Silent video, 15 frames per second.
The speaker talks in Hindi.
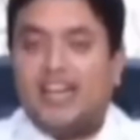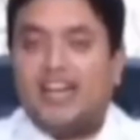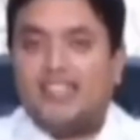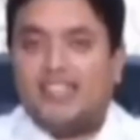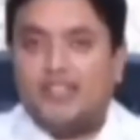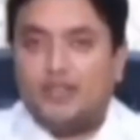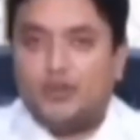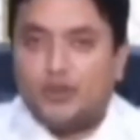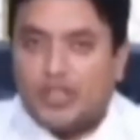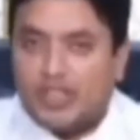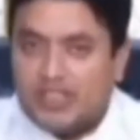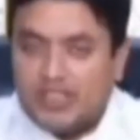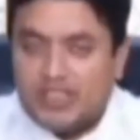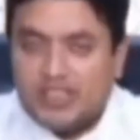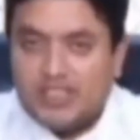इतना आनंद
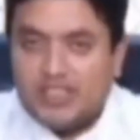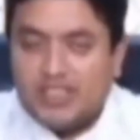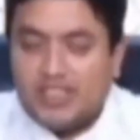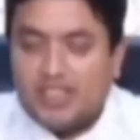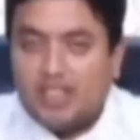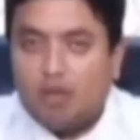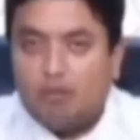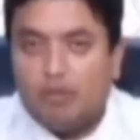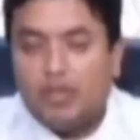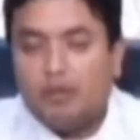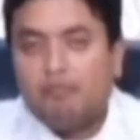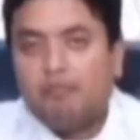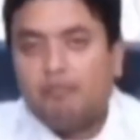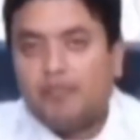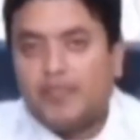होना चाहिए कि
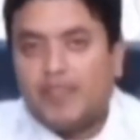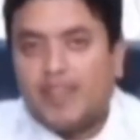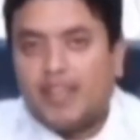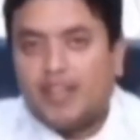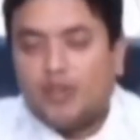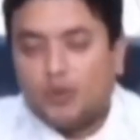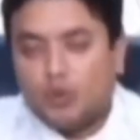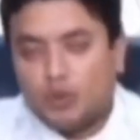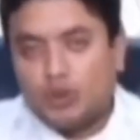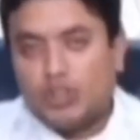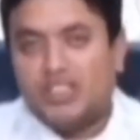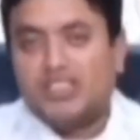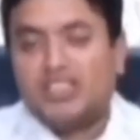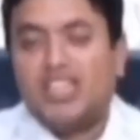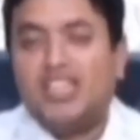हमें
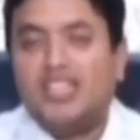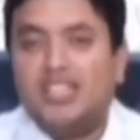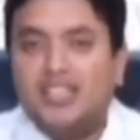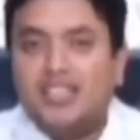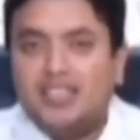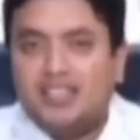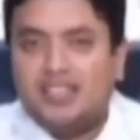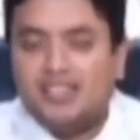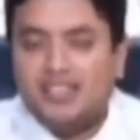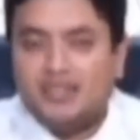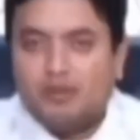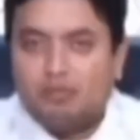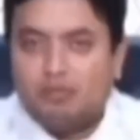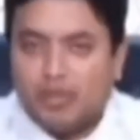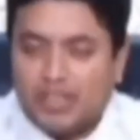उसी से ही
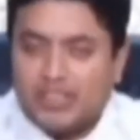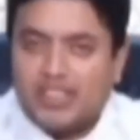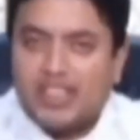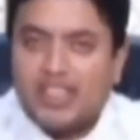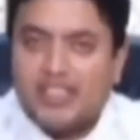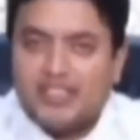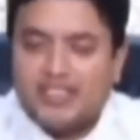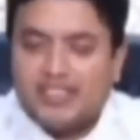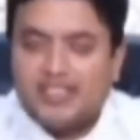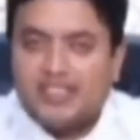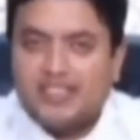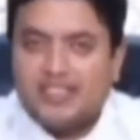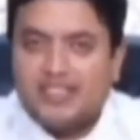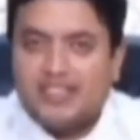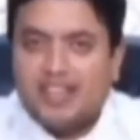भर जाना
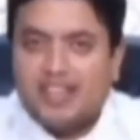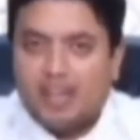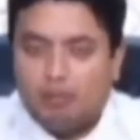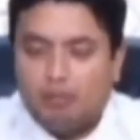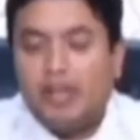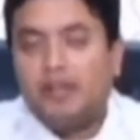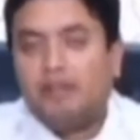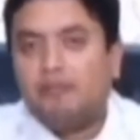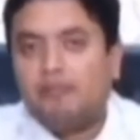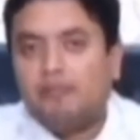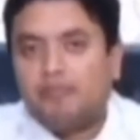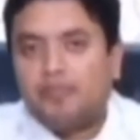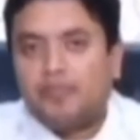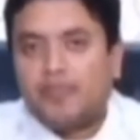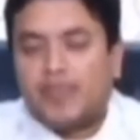चाहिए आमे
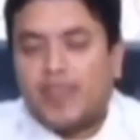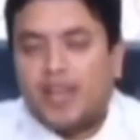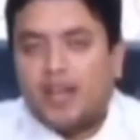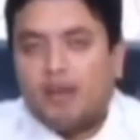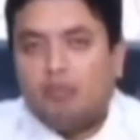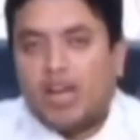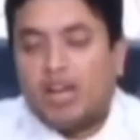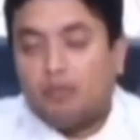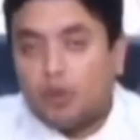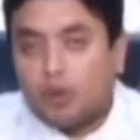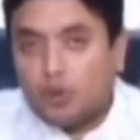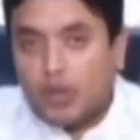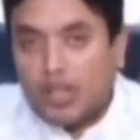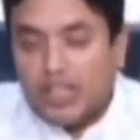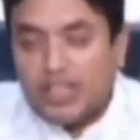
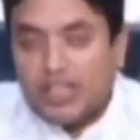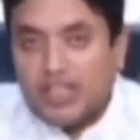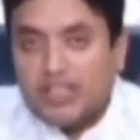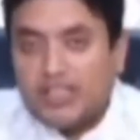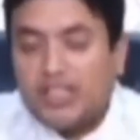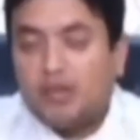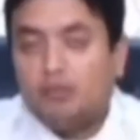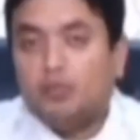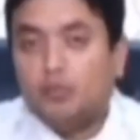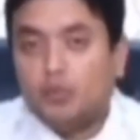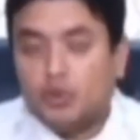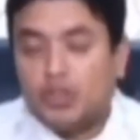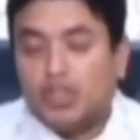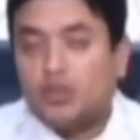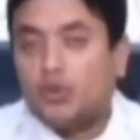बाइबल तो कहती है तेरे
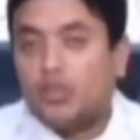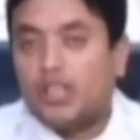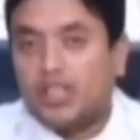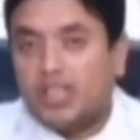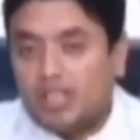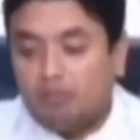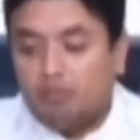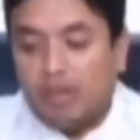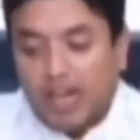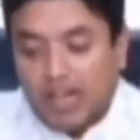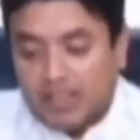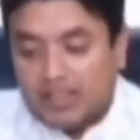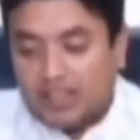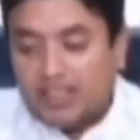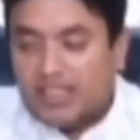मुंह से कोई गंदी
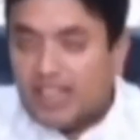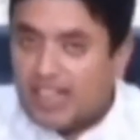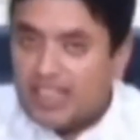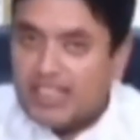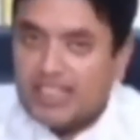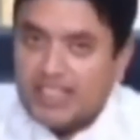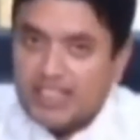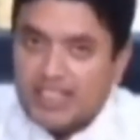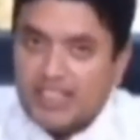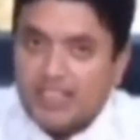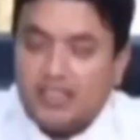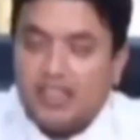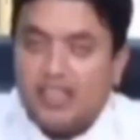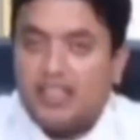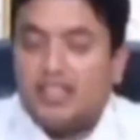बात ना
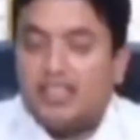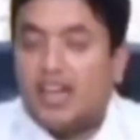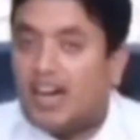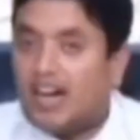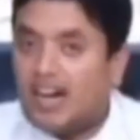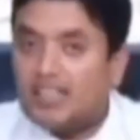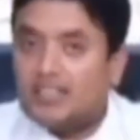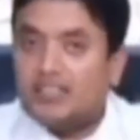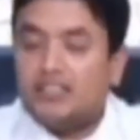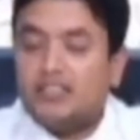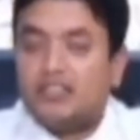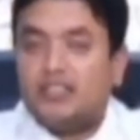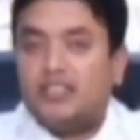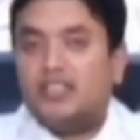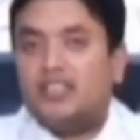निकले लेकिन
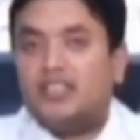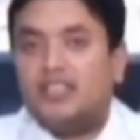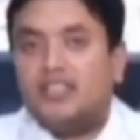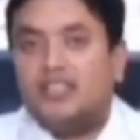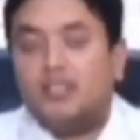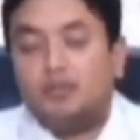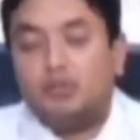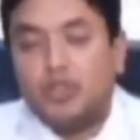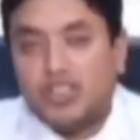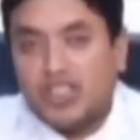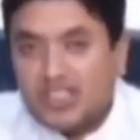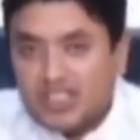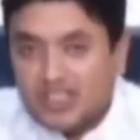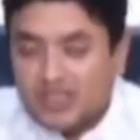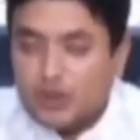आज जब
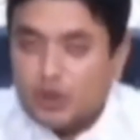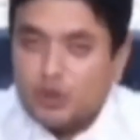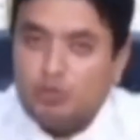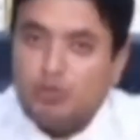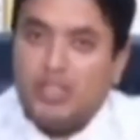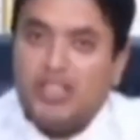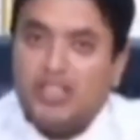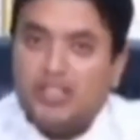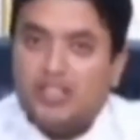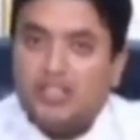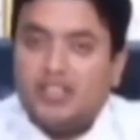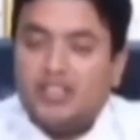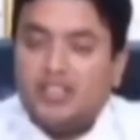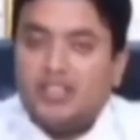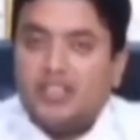चर्चिस में
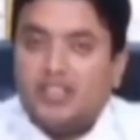